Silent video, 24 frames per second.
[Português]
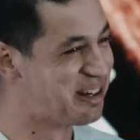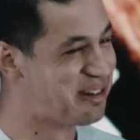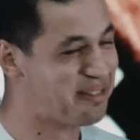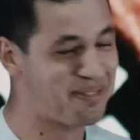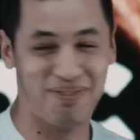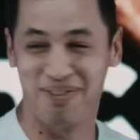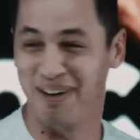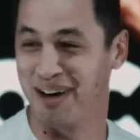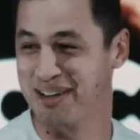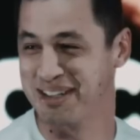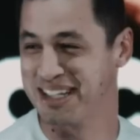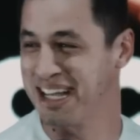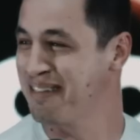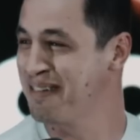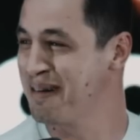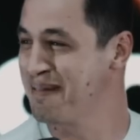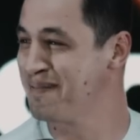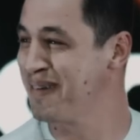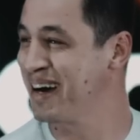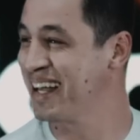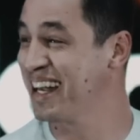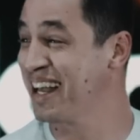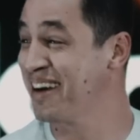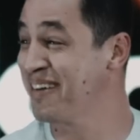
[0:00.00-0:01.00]
Faltava
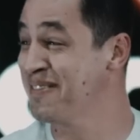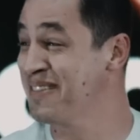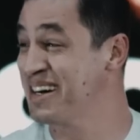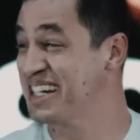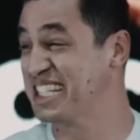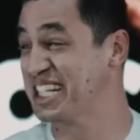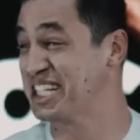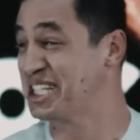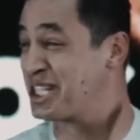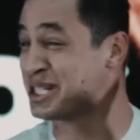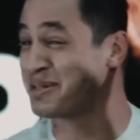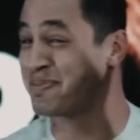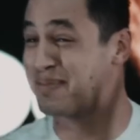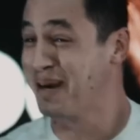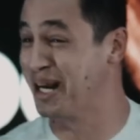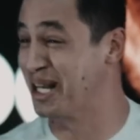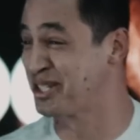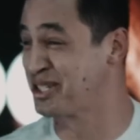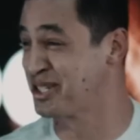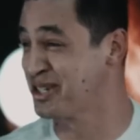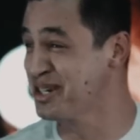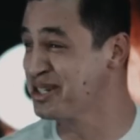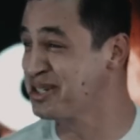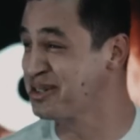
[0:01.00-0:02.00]
palavra, mas as
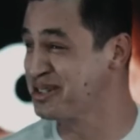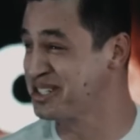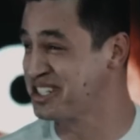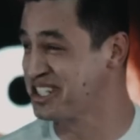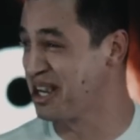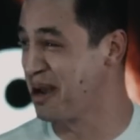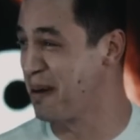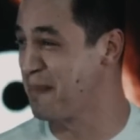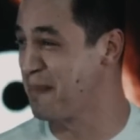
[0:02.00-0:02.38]
expressões conseguiam